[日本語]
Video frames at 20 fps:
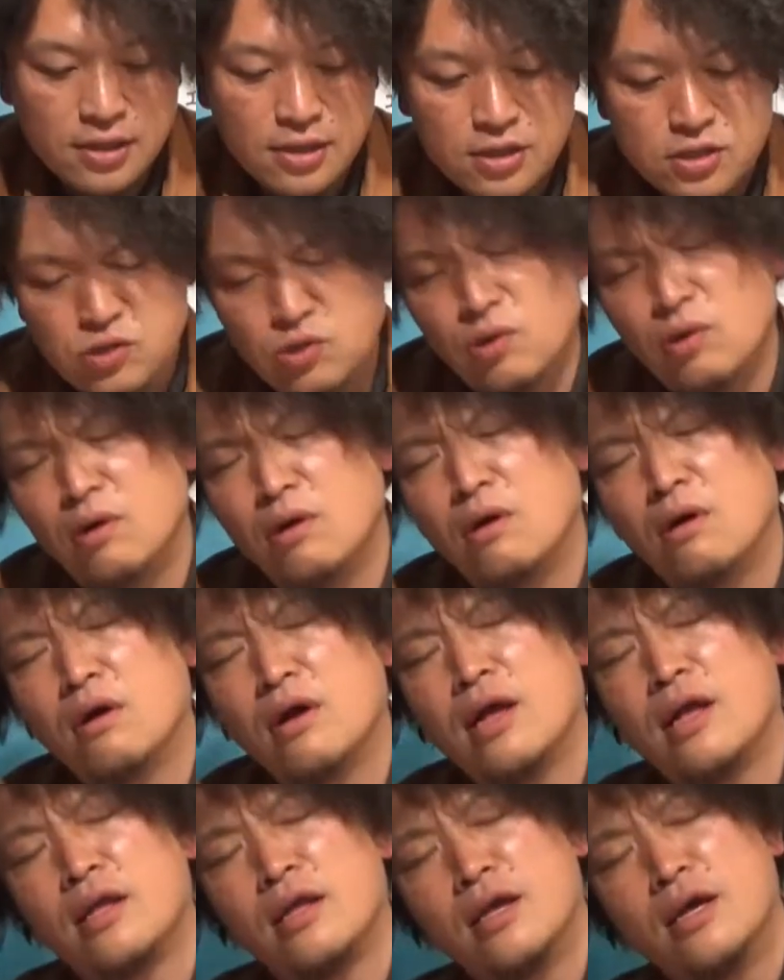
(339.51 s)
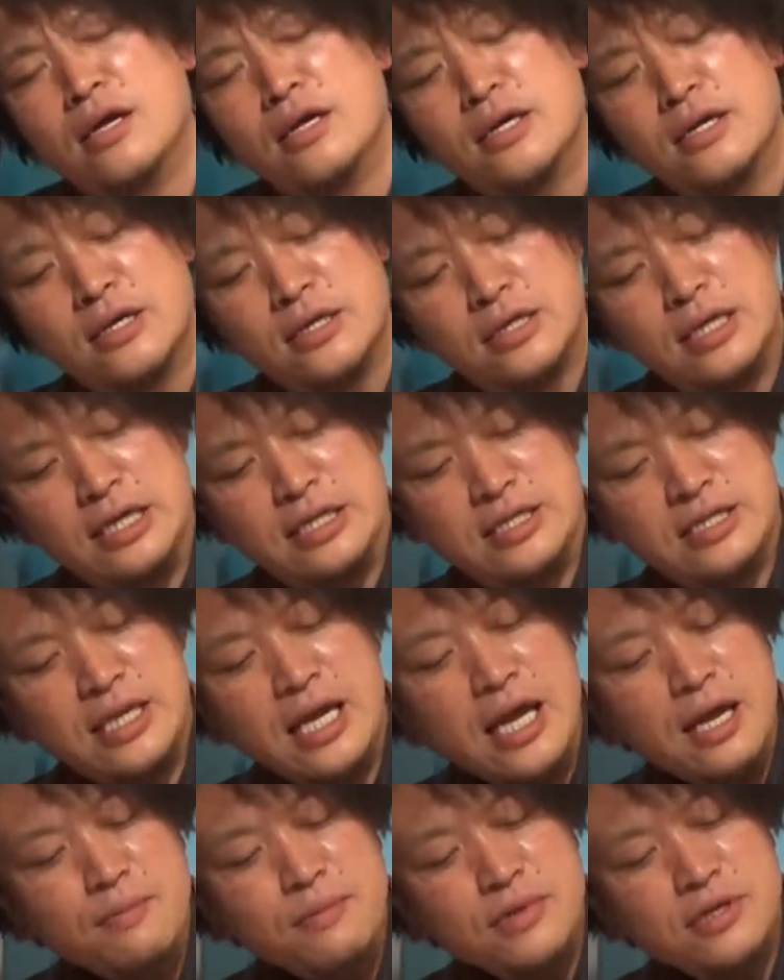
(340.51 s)
そうなんで
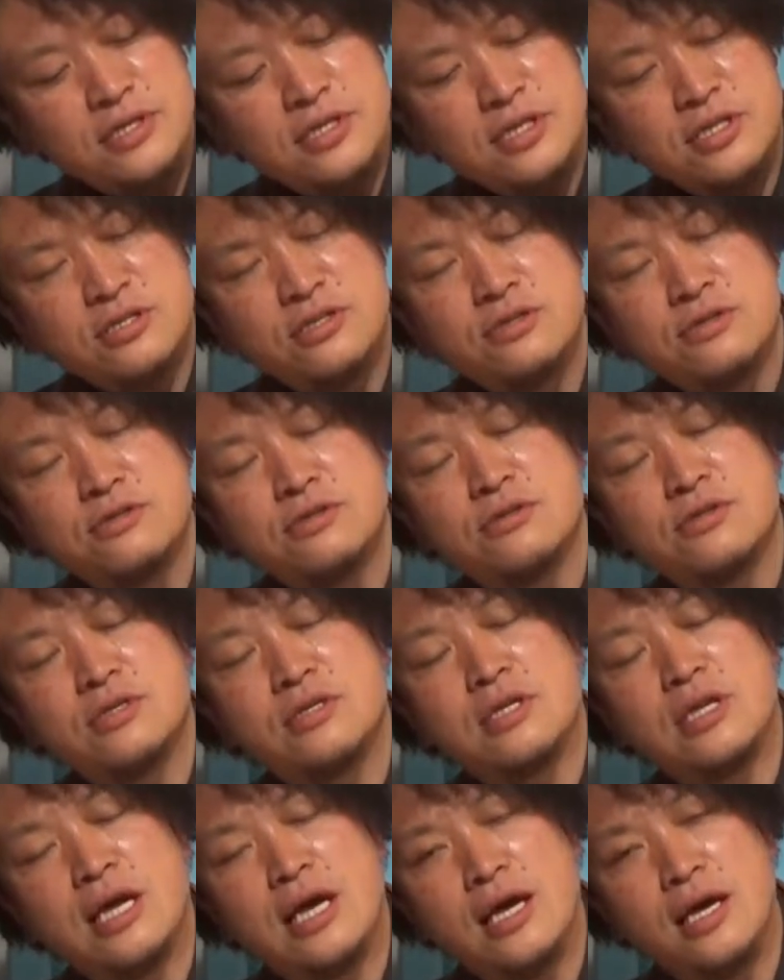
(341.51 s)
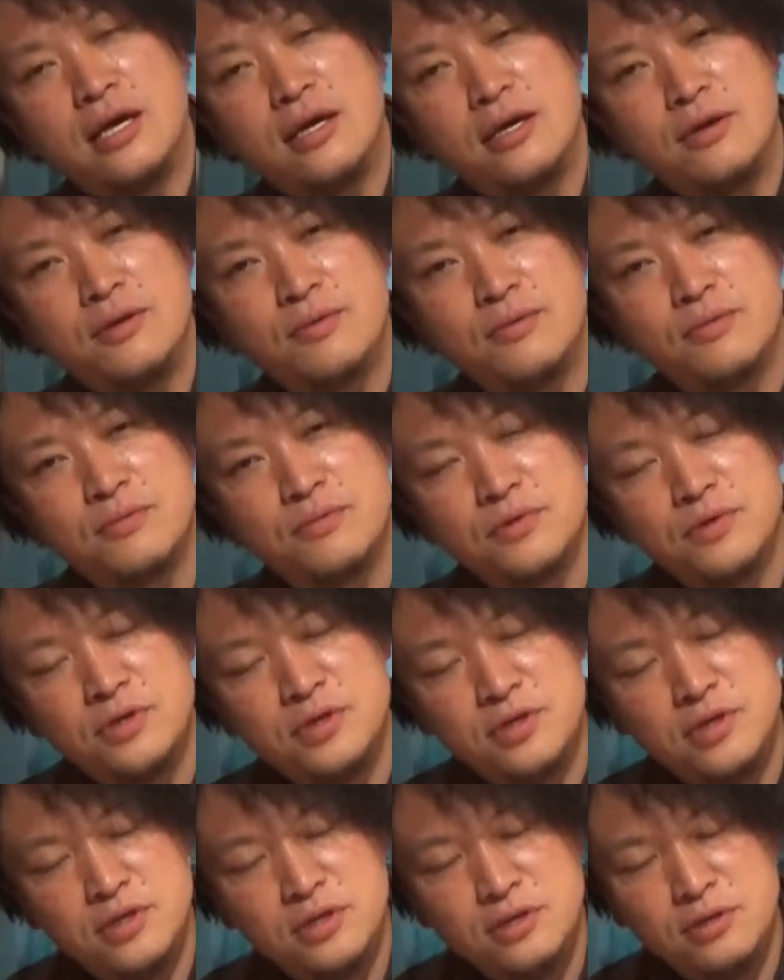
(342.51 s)
下道渋滞
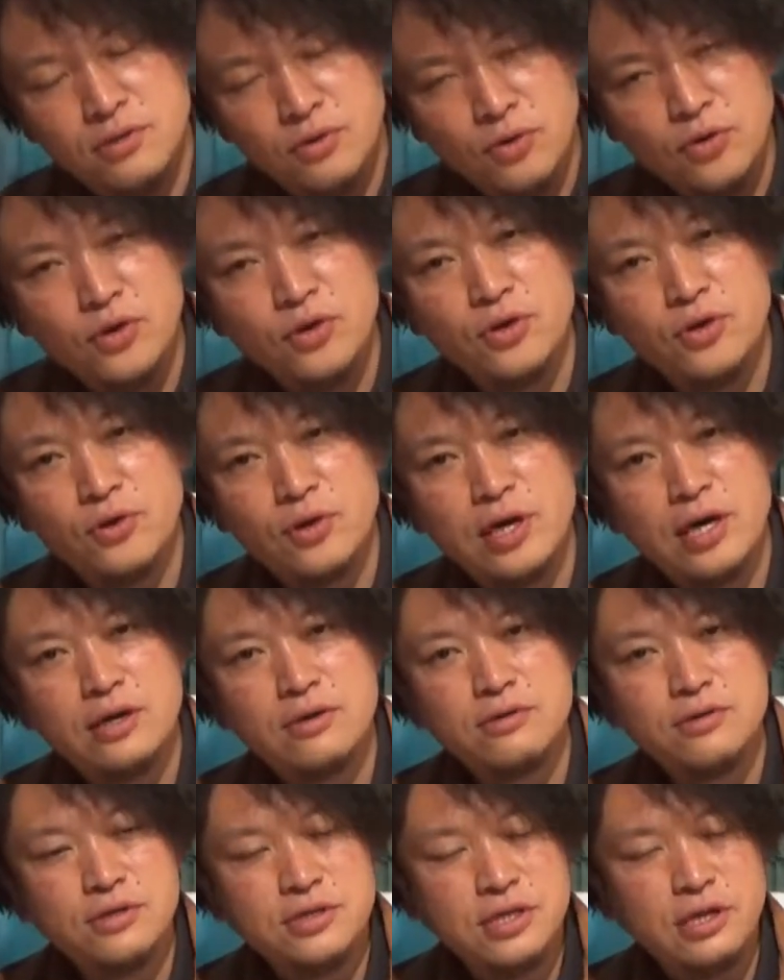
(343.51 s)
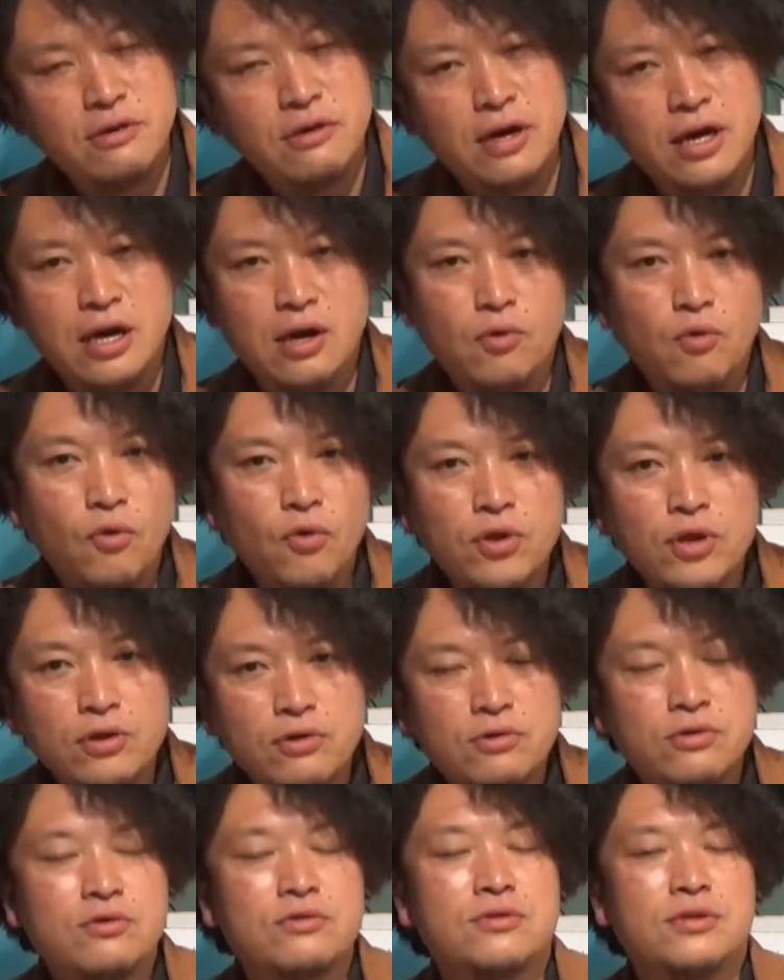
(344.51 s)
ひどいよ軽井沢からここに
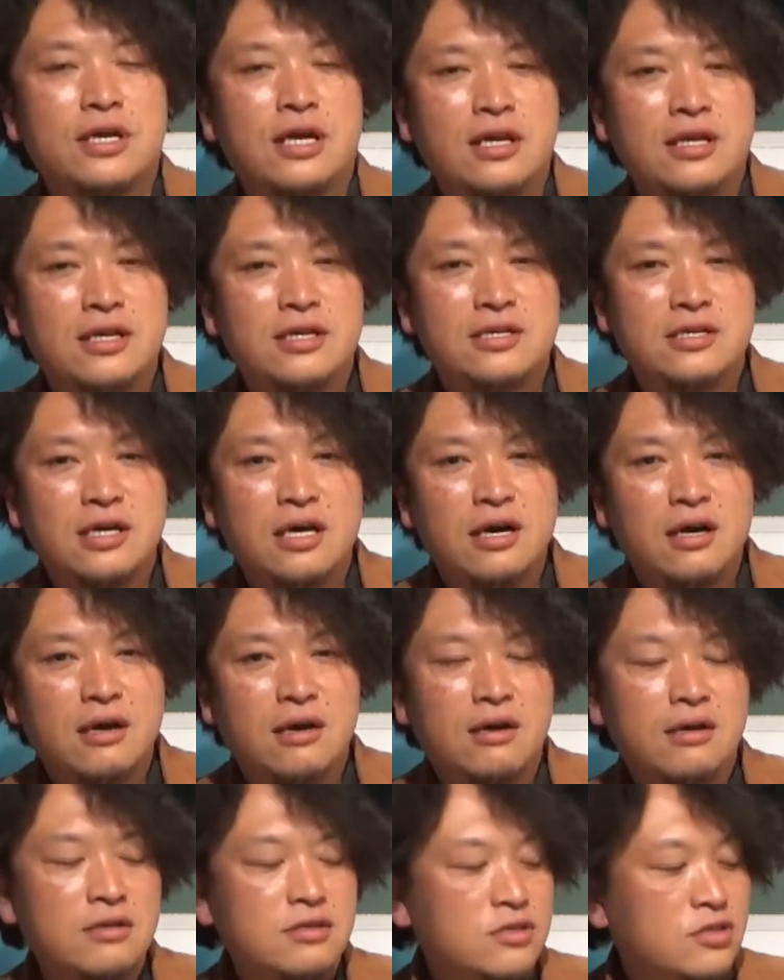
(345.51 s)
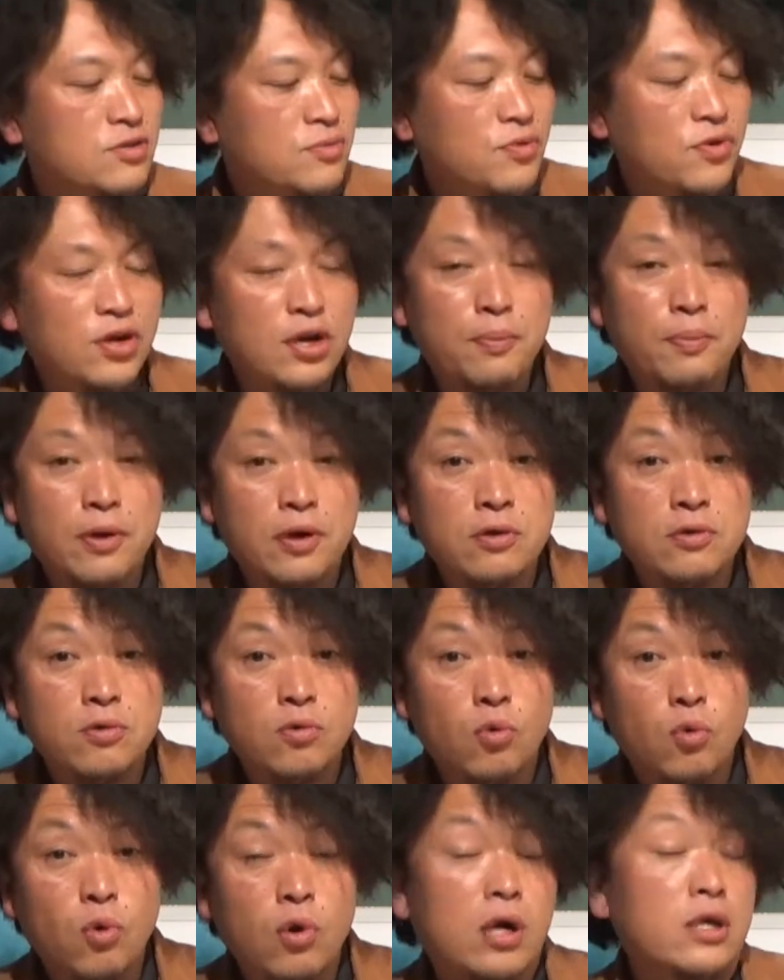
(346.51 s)
来るんだってさいつもよりやっぱ
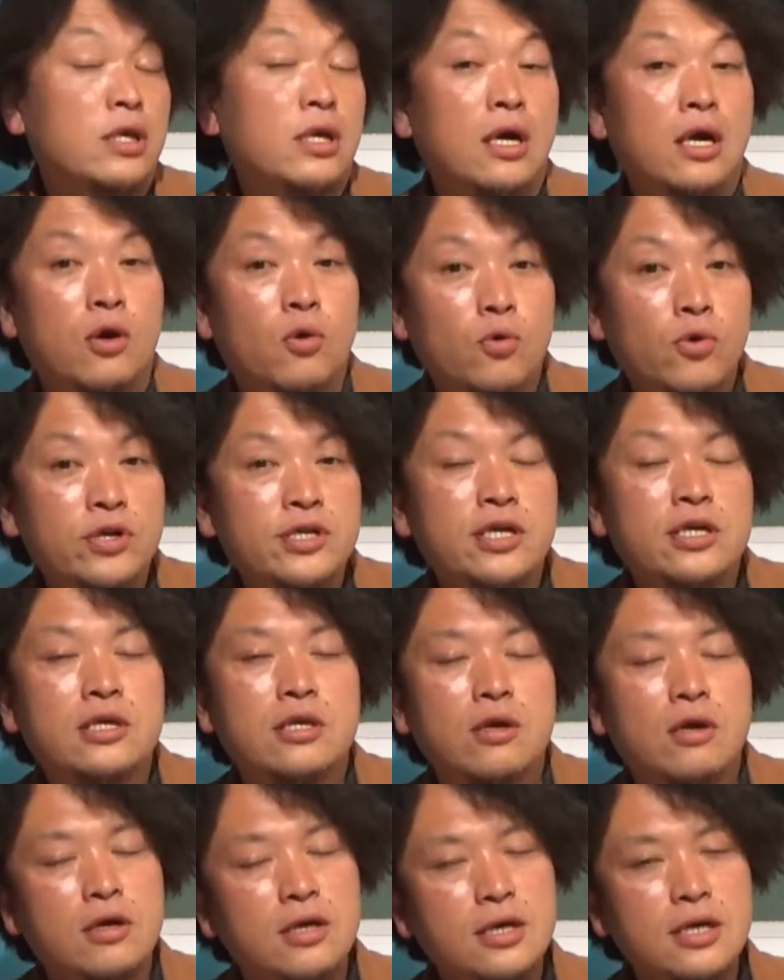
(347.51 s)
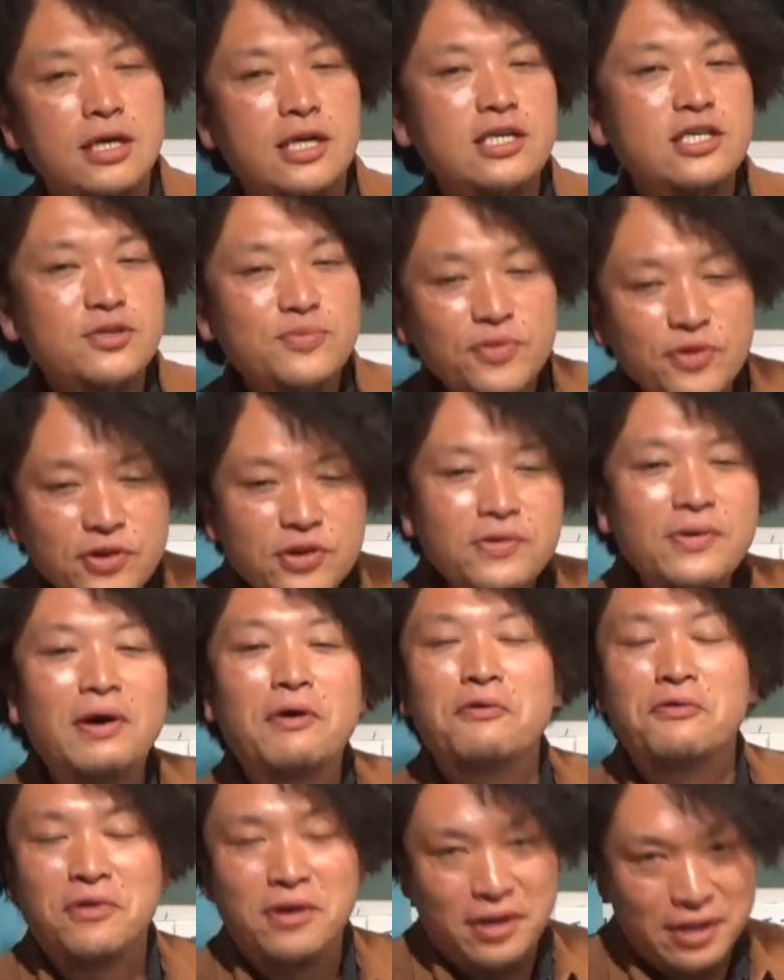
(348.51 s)
多かったから遅れちゃったいつもより
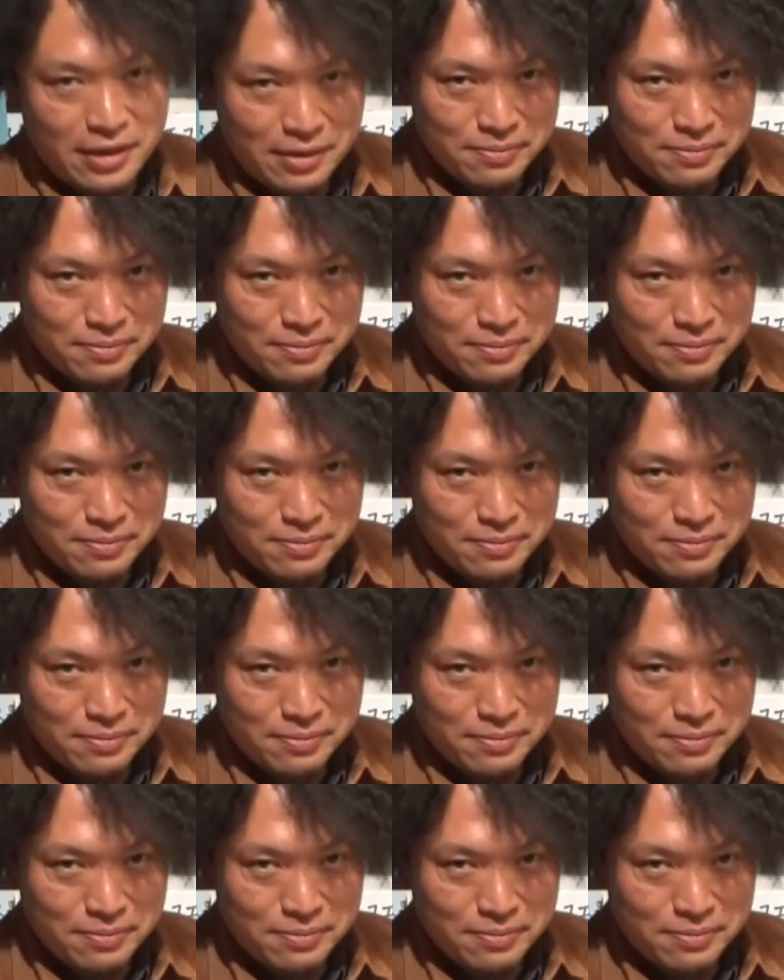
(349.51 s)
は遅れ